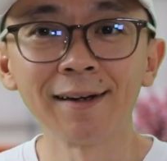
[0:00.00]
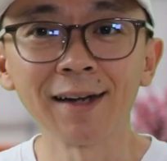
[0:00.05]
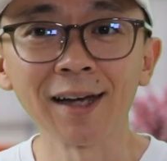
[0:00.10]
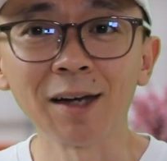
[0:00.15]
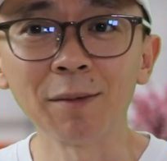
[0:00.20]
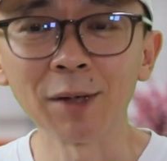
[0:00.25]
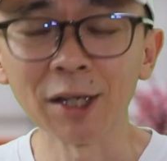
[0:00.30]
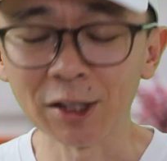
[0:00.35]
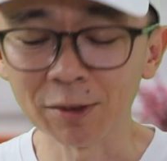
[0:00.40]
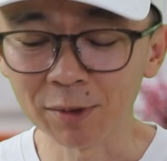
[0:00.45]

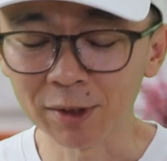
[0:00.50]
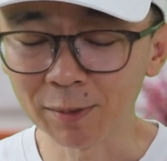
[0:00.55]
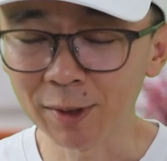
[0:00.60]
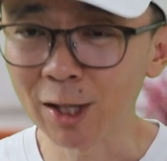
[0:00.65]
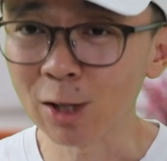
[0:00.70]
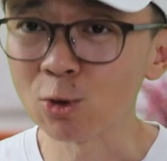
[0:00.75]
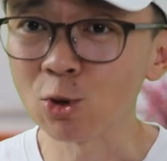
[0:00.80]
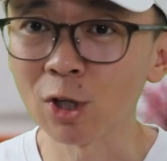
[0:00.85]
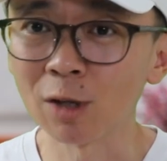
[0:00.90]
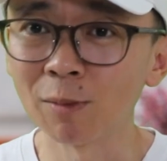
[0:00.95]
Nah, bagi
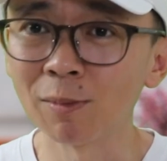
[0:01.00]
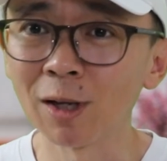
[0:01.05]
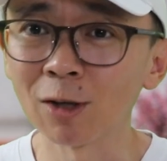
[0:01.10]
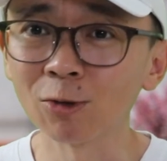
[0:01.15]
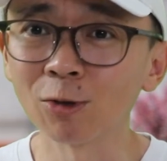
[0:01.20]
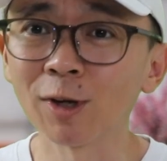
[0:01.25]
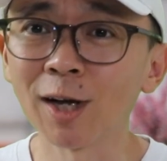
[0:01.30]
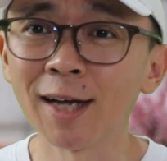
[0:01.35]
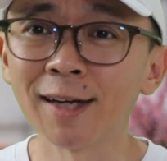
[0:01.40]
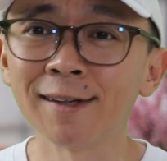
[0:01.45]
teman-teman yang sudah
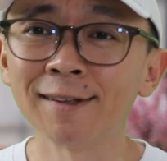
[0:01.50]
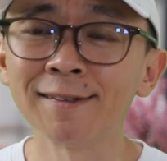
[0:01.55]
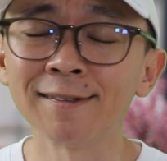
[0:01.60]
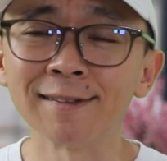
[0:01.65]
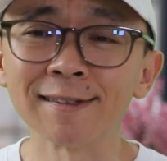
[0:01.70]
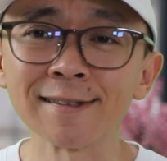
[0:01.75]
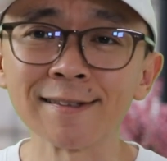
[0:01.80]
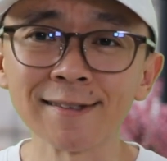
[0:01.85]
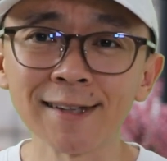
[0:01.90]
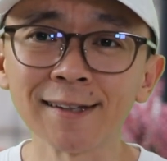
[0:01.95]

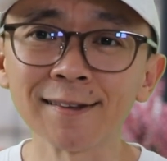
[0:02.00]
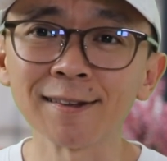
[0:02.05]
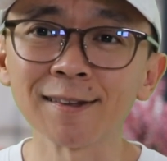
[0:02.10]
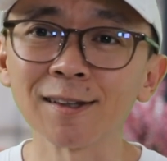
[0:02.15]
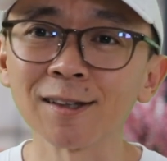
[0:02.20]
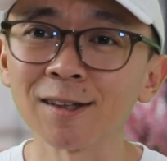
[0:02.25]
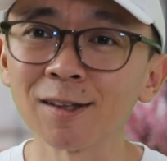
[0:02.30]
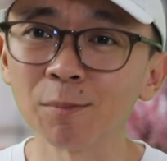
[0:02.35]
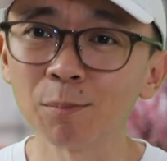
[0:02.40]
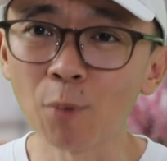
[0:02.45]
melakukan set
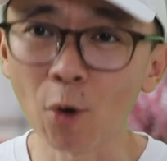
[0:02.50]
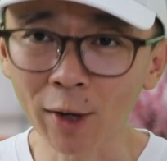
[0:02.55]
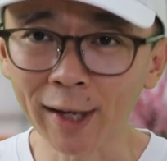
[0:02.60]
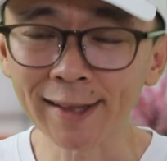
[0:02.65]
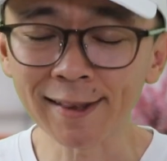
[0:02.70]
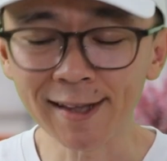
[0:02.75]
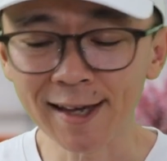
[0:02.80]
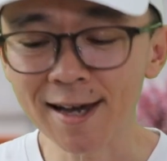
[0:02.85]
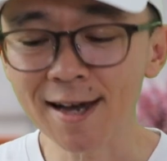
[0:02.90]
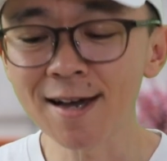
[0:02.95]

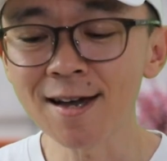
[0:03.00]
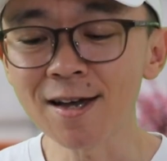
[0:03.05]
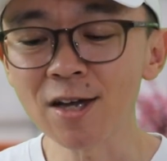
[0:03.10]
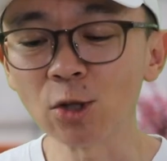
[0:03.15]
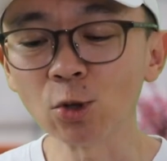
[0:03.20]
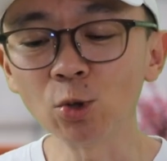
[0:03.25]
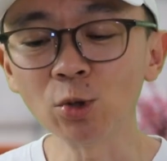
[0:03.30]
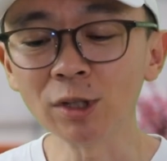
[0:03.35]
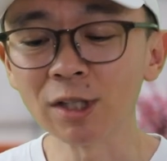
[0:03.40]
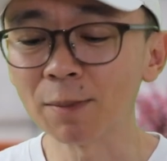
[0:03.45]
pocketnya,
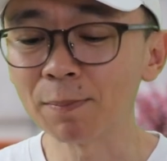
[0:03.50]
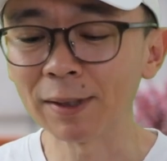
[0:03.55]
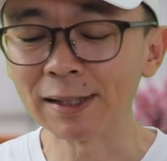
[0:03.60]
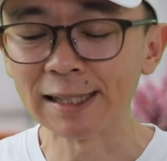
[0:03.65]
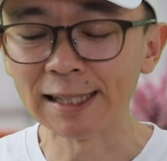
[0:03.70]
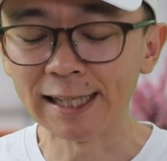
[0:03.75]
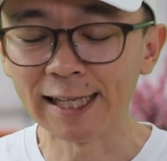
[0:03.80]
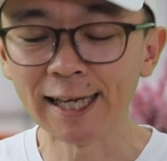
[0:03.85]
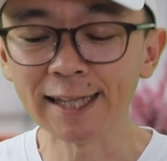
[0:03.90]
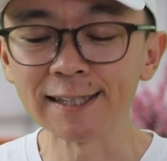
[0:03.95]
itu
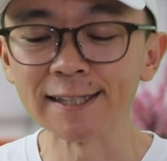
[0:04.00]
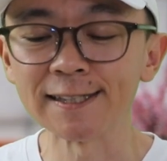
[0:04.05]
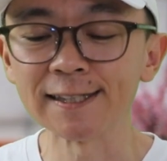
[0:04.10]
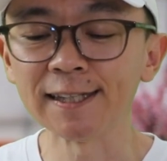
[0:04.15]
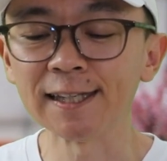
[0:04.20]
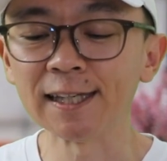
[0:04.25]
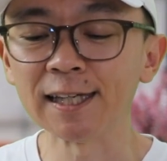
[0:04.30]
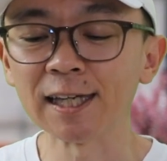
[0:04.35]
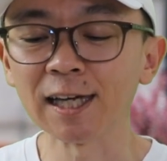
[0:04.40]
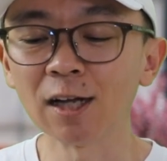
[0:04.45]
dapat dilihat di
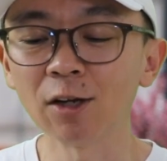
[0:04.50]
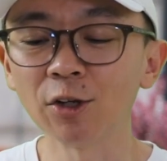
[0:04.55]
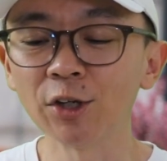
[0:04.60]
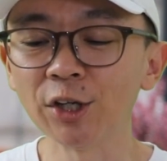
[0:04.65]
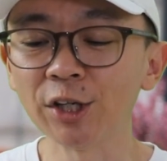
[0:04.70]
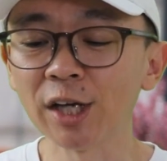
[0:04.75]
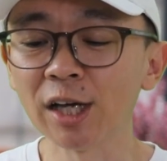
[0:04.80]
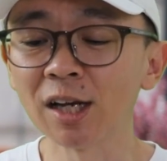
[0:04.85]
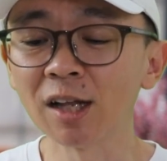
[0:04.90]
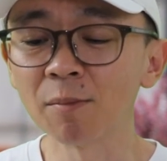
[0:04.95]
sini. Kalau
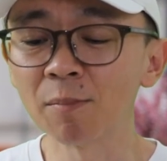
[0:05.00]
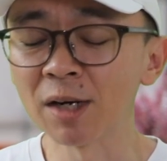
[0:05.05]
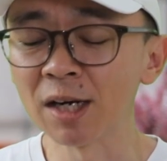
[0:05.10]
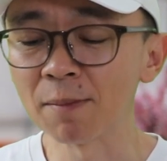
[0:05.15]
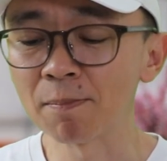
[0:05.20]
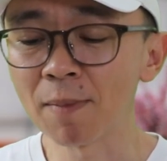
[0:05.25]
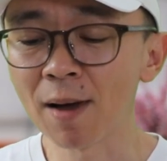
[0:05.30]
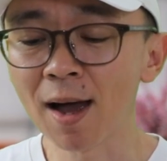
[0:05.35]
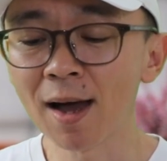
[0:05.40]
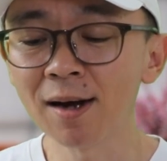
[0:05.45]
ini di halaman
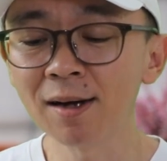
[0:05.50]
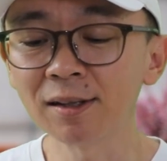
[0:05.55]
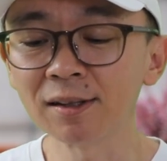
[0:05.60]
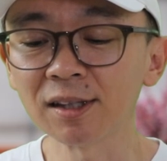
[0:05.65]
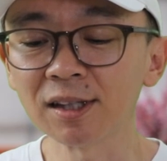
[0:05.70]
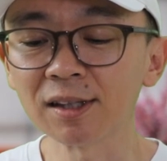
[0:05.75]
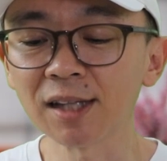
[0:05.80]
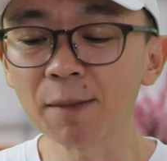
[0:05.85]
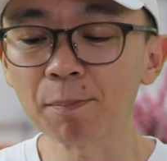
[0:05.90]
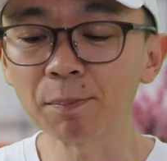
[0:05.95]
depan,
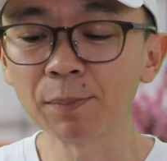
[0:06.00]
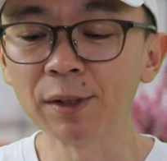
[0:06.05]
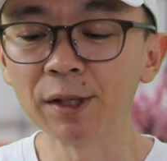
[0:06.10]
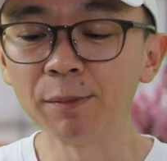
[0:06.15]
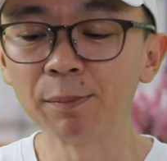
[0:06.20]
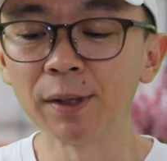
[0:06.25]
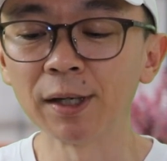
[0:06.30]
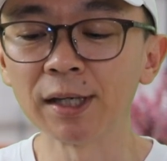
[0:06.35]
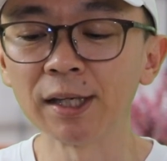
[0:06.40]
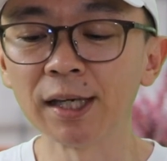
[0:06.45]
tap
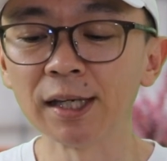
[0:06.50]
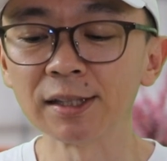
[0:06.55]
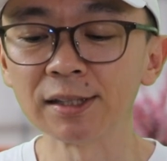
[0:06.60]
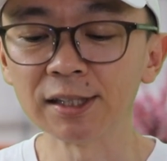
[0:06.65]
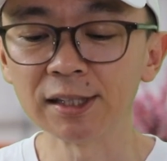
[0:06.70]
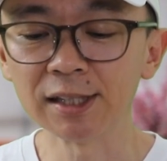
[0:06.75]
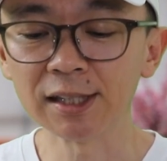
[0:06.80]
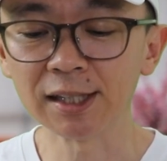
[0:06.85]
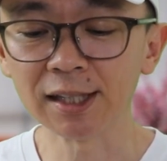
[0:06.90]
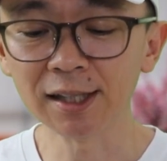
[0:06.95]
di bagian
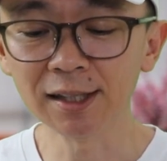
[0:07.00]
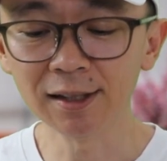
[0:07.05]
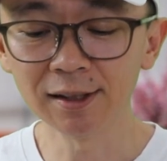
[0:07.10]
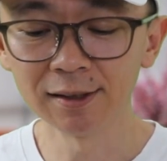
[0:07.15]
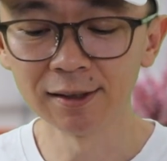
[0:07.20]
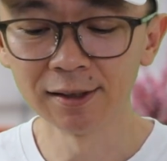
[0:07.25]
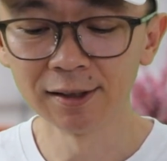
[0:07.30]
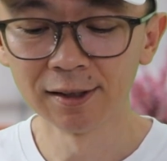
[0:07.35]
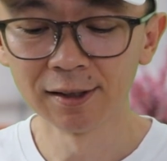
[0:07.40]
sini ya.